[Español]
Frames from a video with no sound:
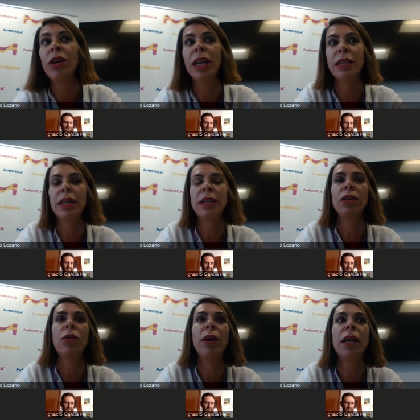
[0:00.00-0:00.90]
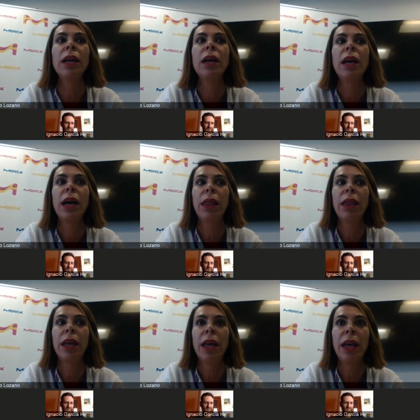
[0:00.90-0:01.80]
y las ganas de innovar,
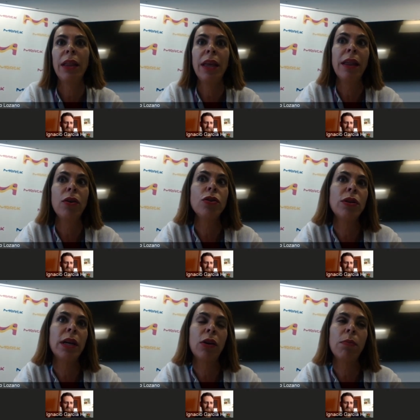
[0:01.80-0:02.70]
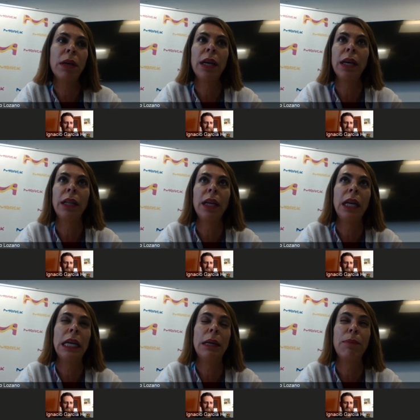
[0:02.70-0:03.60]
hace que a día de hoy es una compañía que
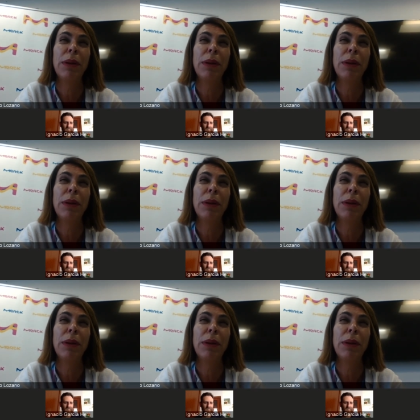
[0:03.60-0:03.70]
tiene